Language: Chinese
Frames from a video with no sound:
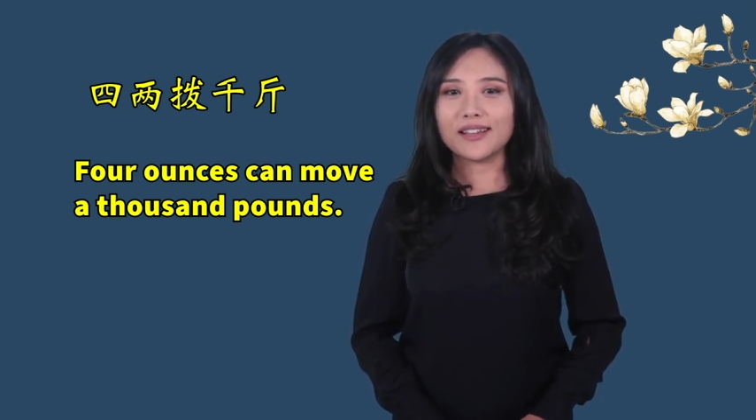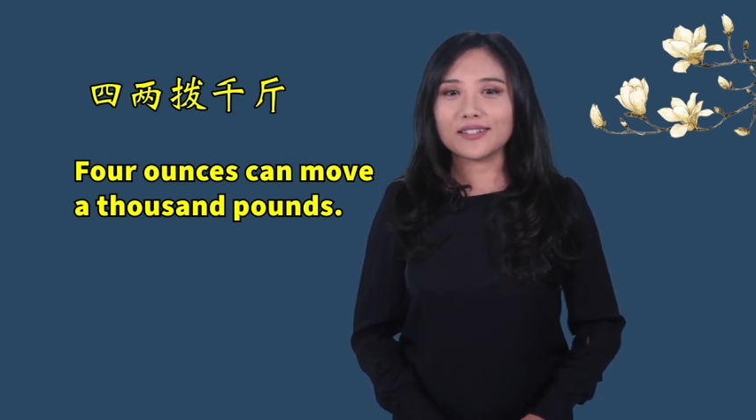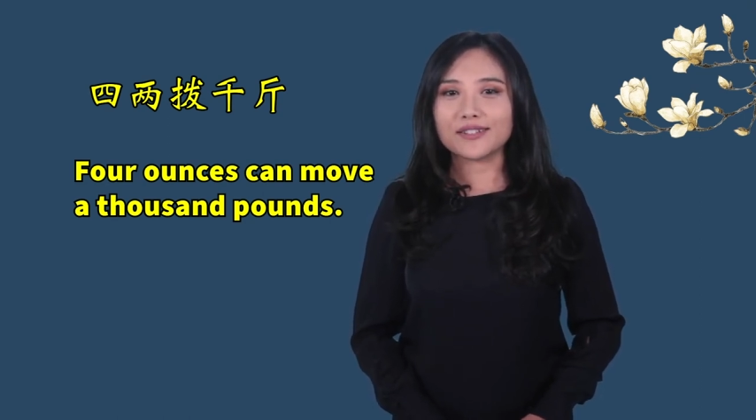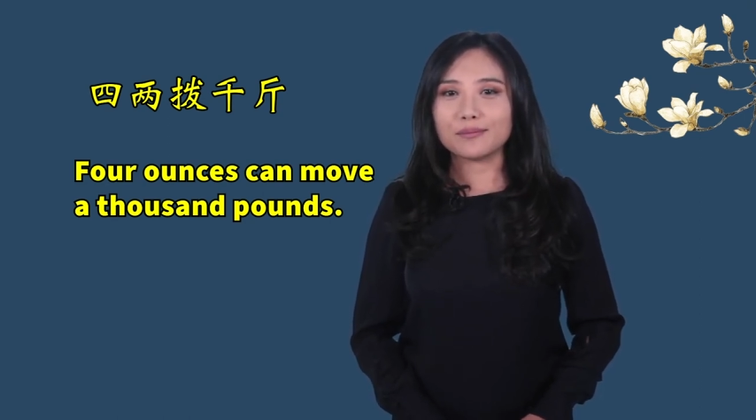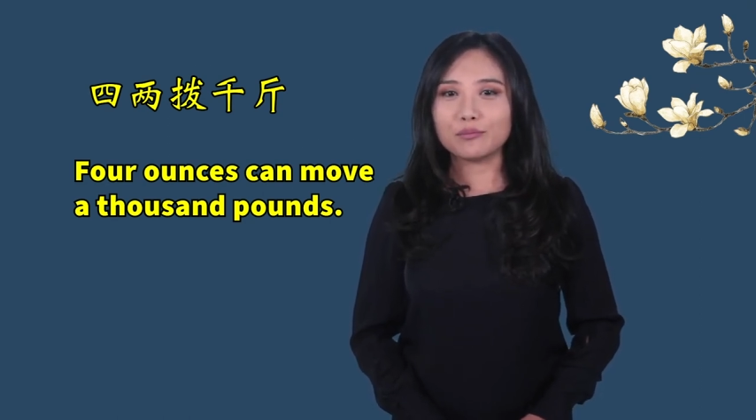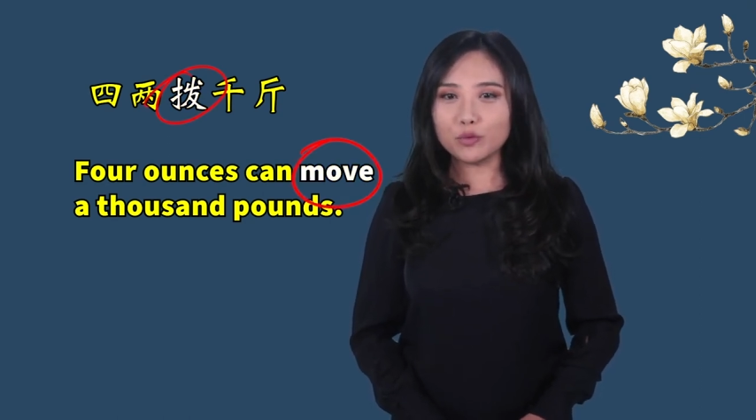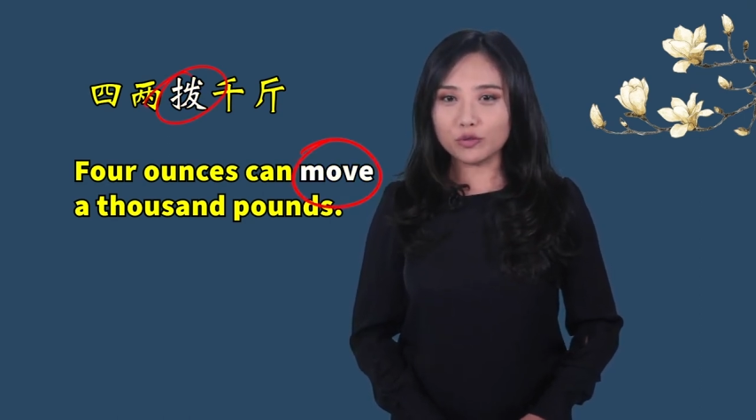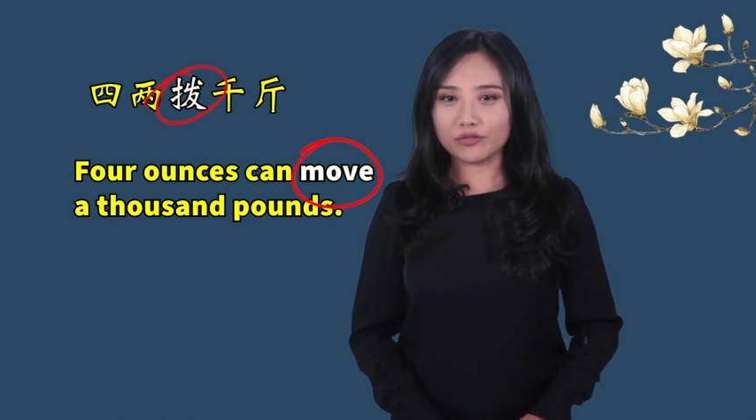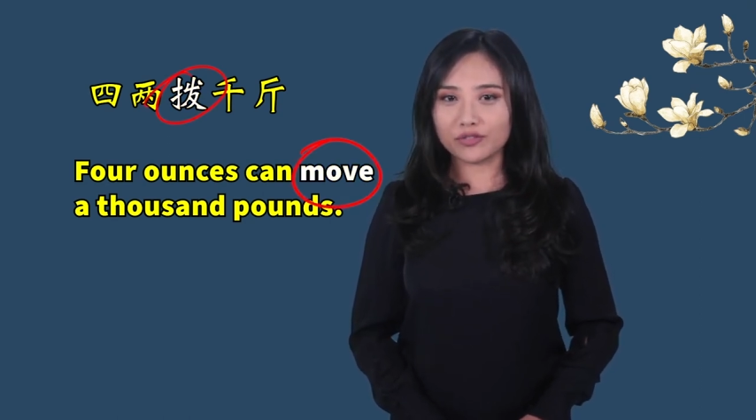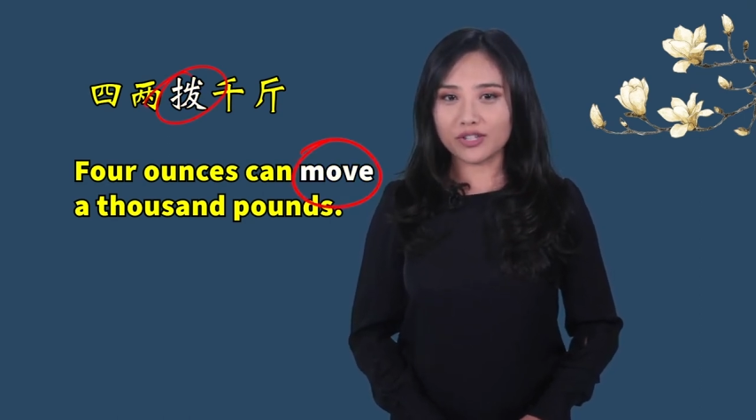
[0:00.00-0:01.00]
呢是
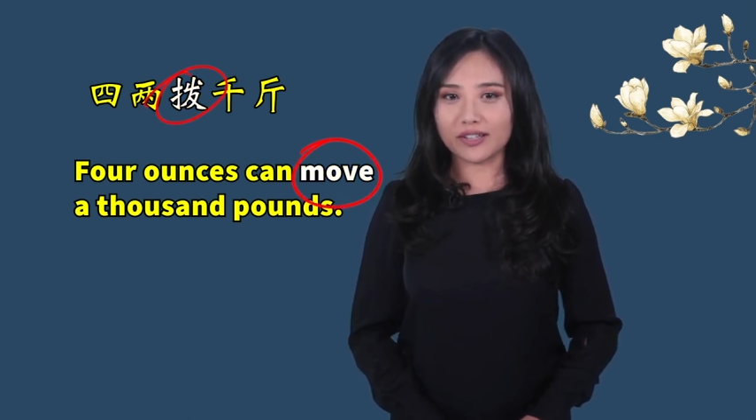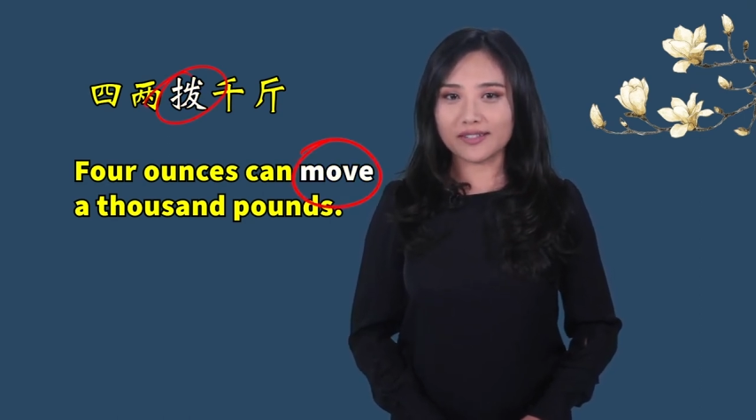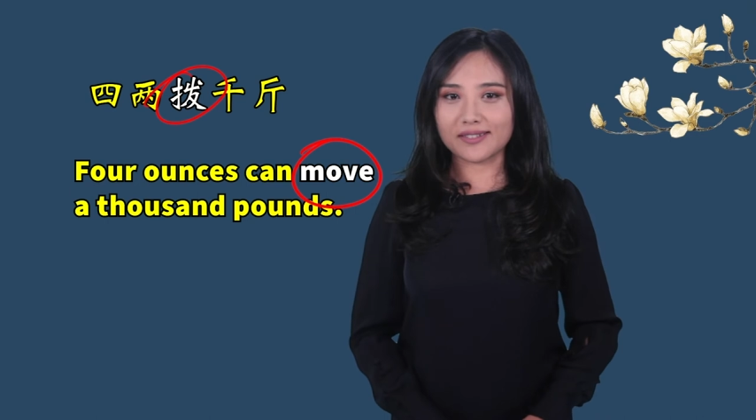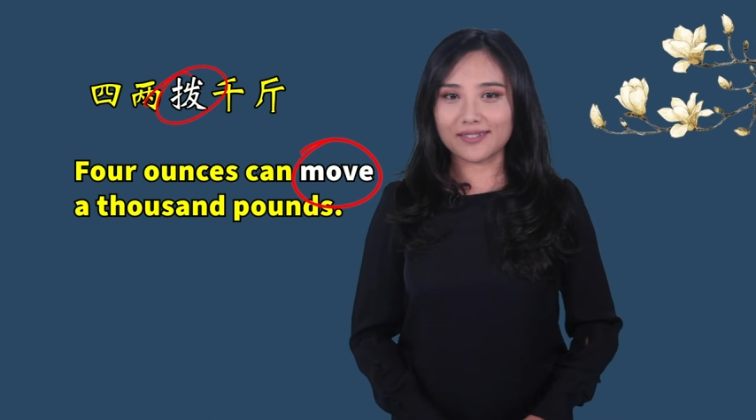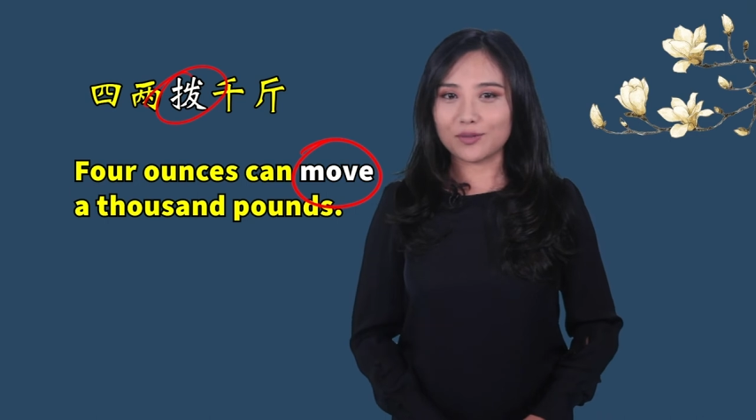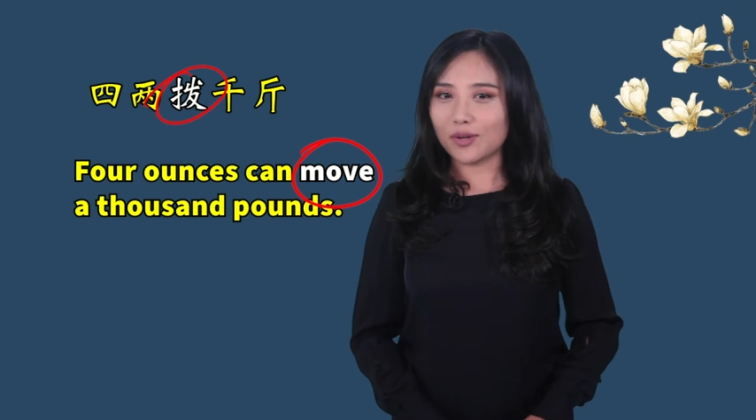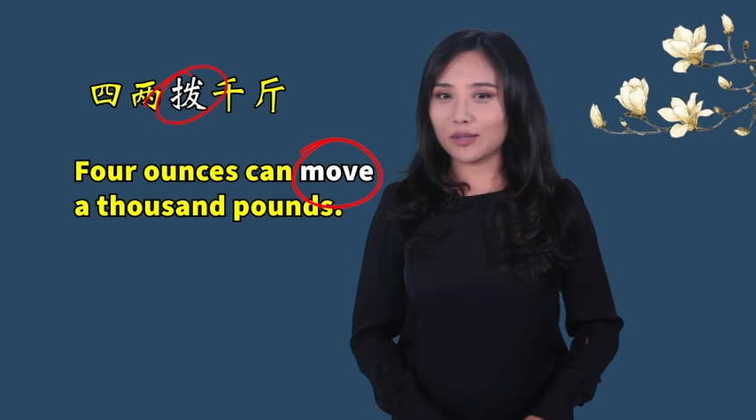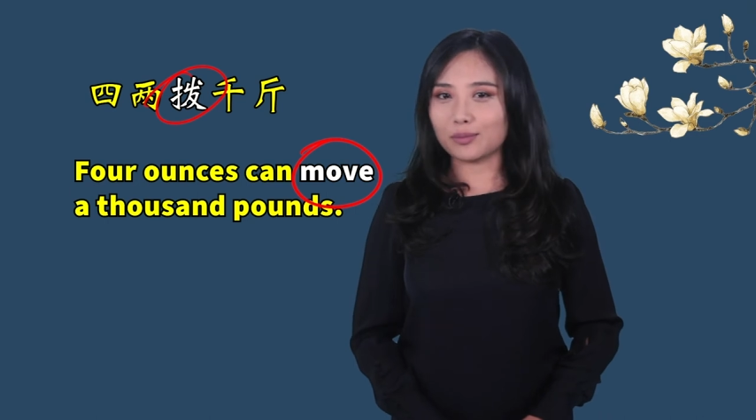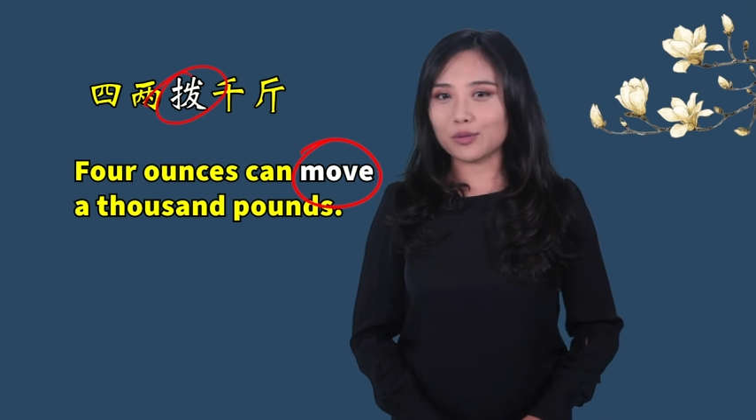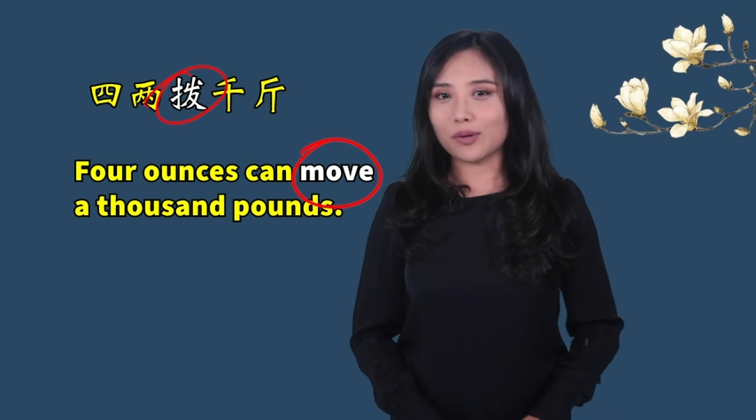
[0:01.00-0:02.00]
move 这个词选
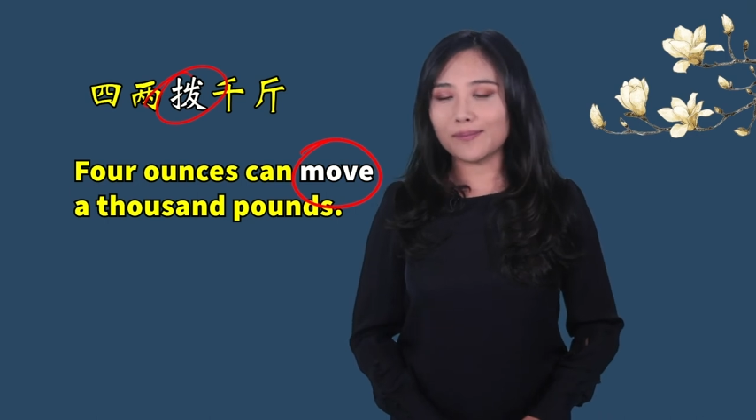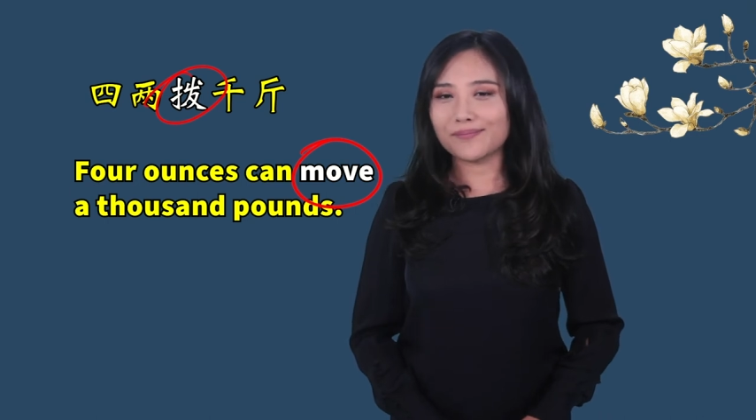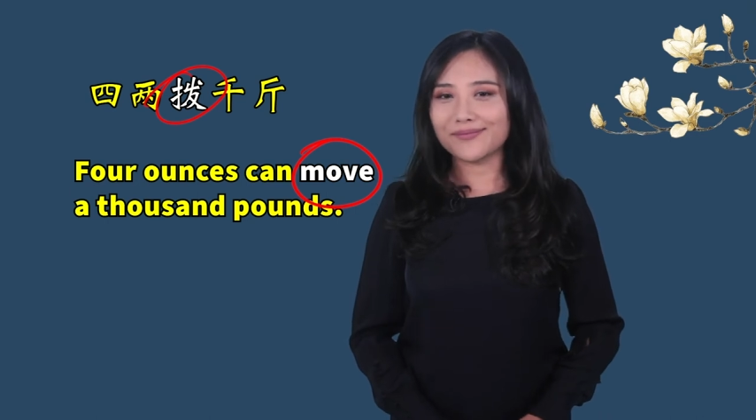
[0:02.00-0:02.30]
的不错。